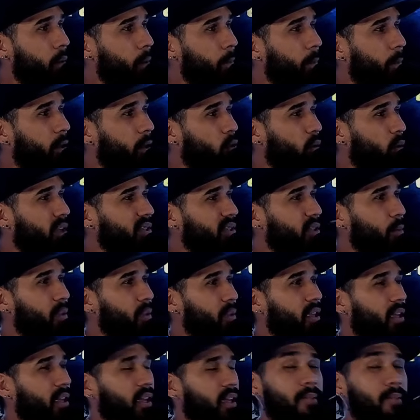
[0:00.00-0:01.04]
Pero esta,
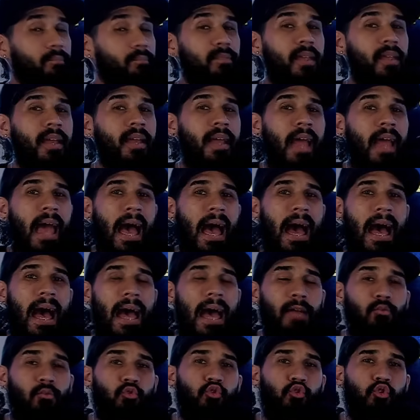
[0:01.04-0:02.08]
mi gente,
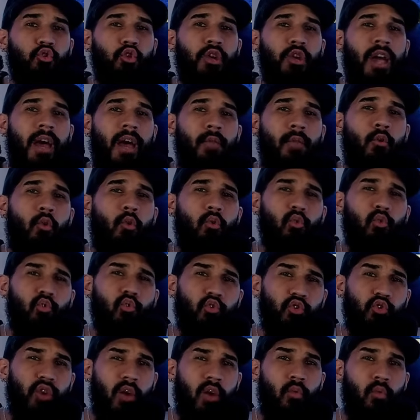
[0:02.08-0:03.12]
ha anunciado
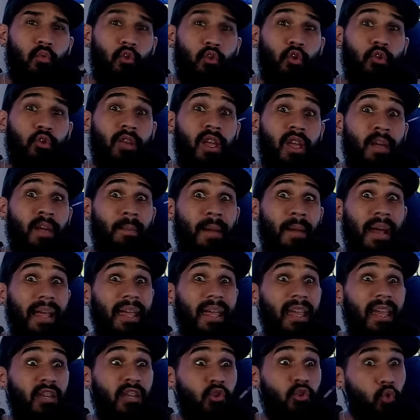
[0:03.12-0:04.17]
un segundo tema
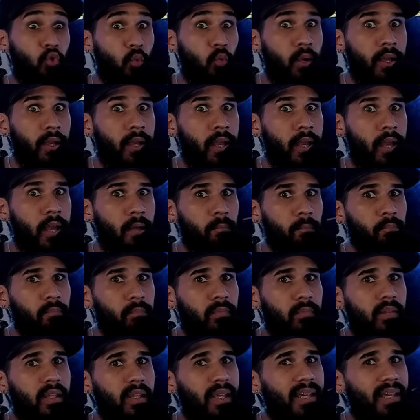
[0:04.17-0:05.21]
que suena
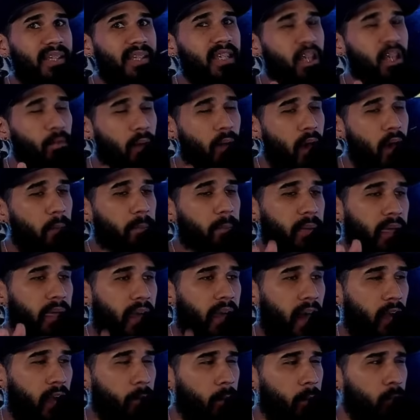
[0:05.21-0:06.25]
que se va a pegar.